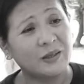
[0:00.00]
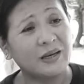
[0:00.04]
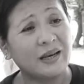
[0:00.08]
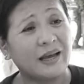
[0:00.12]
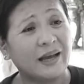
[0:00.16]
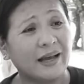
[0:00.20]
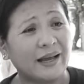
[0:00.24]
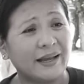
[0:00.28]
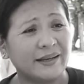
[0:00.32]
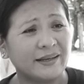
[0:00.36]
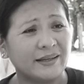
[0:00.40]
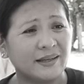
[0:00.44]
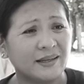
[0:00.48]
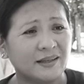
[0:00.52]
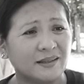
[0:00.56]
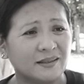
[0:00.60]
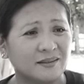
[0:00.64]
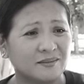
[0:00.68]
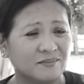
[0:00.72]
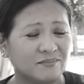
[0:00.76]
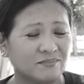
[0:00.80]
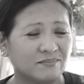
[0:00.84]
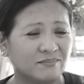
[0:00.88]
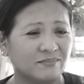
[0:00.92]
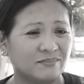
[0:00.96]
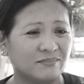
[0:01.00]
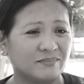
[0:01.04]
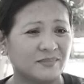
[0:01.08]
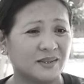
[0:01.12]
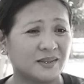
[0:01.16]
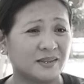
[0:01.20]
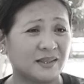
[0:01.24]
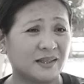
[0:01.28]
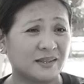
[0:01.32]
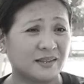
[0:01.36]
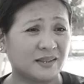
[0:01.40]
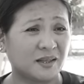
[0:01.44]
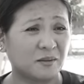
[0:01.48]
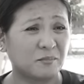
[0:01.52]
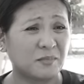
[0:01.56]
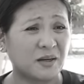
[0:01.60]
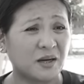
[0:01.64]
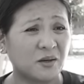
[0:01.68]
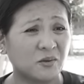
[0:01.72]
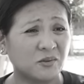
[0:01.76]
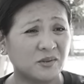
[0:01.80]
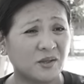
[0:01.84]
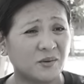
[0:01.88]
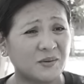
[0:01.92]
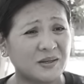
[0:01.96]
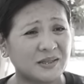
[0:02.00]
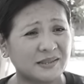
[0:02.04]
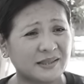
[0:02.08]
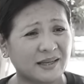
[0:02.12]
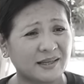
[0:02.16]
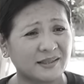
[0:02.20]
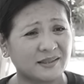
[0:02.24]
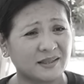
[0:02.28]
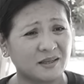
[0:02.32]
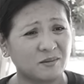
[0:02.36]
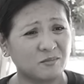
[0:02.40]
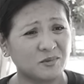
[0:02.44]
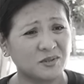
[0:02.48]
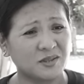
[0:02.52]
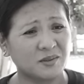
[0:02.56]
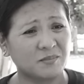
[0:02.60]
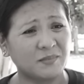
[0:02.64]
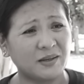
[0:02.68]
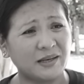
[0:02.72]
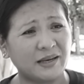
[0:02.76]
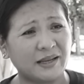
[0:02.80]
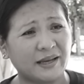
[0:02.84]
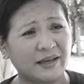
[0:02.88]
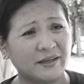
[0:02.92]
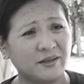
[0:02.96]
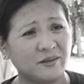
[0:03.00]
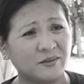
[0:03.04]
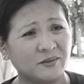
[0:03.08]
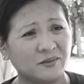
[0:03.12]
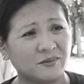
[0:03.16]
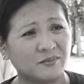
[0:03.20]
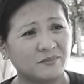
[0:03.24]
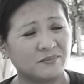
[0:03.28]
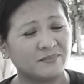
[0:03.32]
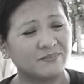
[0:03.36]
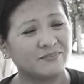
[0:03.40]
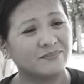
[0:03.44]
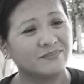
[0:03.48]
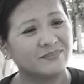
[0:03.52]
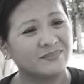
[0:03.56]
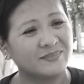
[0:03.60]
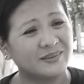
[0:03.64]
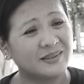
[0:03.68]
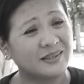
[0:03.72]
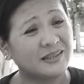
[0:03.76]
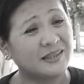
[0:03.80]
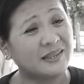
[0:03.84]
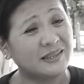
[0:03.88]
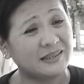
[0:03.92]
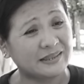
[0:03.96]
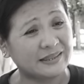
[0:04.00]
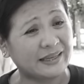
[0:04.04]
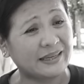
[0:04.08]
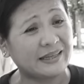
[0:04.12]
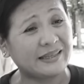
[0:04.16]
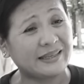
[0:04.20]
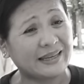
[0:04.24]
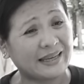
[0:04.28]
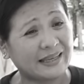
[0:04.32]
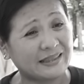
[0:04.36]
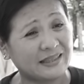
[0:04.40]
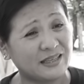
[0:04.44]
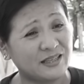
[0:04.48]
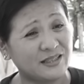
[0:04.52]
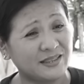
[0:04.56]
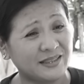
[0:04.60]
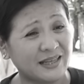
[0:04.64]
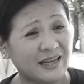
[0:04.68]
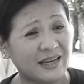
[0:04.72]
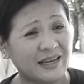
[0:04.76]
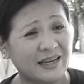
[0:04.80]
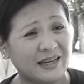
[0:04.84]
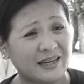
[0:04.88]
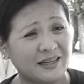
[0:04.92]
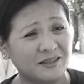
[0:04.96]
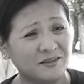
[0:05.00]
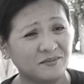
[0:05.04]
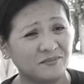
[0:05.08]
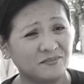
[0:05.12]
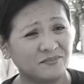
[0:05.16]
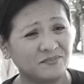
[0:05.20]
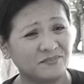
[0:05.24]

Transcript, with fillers: Wala, anak. Magtatrabaho daw ang tatay mo sa malayo. Hihintayin natin siya, ha?